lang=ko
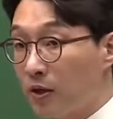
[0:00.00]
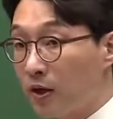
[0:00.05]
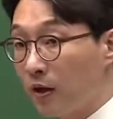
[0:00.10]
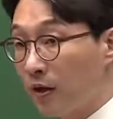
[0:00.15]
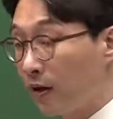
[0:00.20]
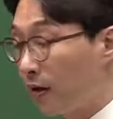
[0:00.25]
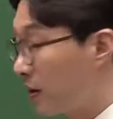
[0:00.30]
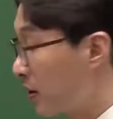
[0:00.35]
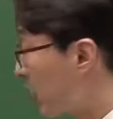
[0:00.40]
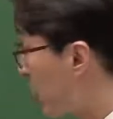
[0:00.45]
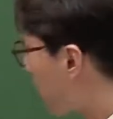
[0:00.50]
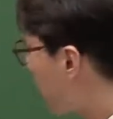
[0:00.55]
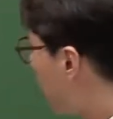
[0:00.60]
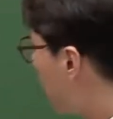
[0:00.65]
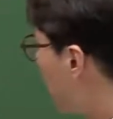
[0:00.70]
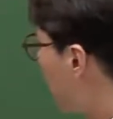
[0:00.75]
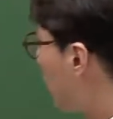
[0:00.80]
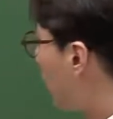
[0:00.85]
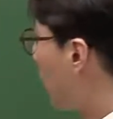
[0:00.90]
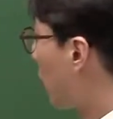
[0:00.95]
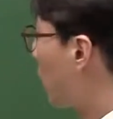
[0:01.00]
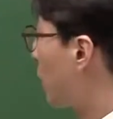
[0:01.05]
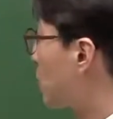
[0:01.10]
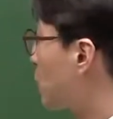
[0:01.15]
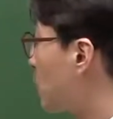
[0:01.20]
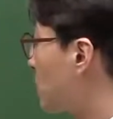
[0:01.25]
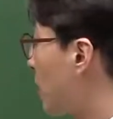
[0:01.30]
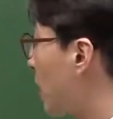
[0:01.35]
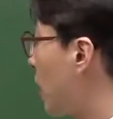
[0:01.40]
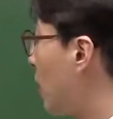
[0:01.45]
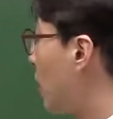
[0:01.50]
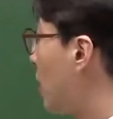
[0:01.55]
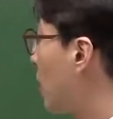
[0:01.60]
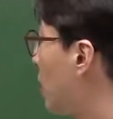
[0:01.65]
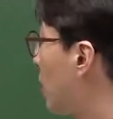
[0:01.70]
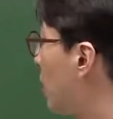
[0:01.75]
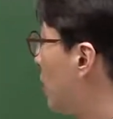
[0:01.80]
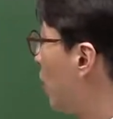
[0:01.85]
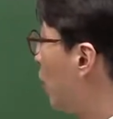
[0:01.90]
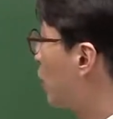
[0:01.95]
그렇죠? 어, 그 다음 150에
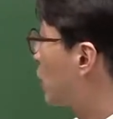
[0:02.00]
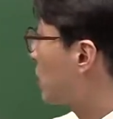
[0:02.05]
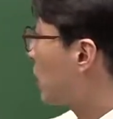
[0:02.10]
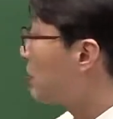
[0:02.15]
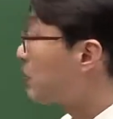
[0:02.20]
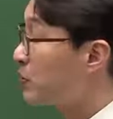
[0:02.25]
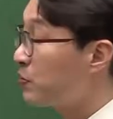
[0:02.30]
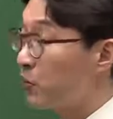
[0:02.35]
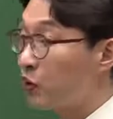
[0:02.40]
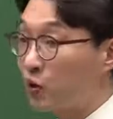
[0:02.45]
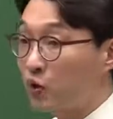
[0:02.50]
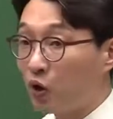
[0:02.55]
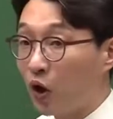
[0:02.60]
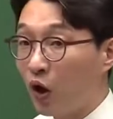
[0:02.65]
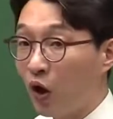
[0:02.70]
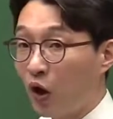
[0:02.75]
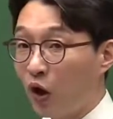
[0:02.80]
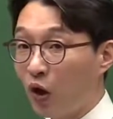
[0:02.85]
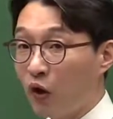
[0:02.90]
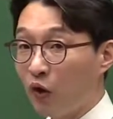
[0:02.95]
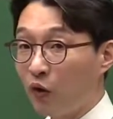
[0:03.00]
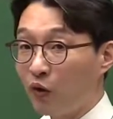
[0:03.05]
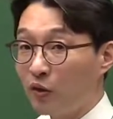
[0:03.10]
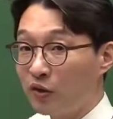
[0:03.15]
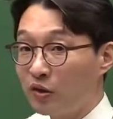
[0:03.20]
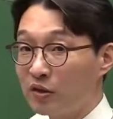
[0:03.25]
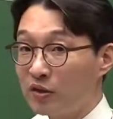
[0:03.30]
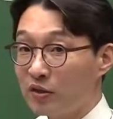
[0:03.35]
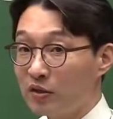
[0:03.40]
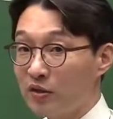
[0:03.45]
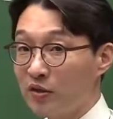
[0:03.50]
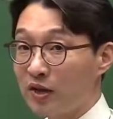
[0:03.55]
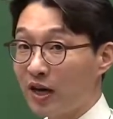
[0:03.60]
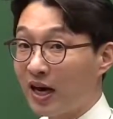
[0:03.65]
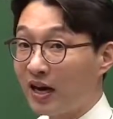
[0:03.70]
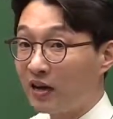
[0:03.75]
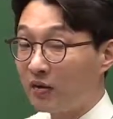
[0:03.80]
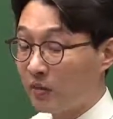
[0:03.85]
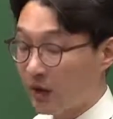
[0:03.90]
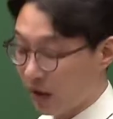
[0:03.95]
30%죠. 어,
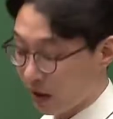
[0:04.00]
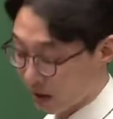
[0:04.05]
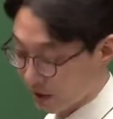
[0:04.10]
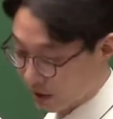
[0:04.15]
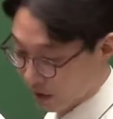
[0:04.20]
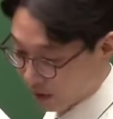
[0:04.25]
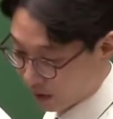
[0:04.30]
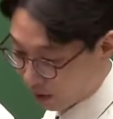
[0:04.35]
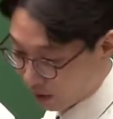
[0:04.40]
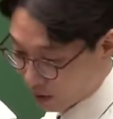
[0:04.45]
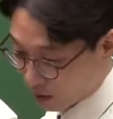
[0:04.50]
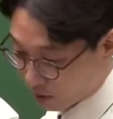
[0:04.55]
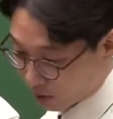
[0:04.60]
늘어난 금액이겠죠? 그렇죠?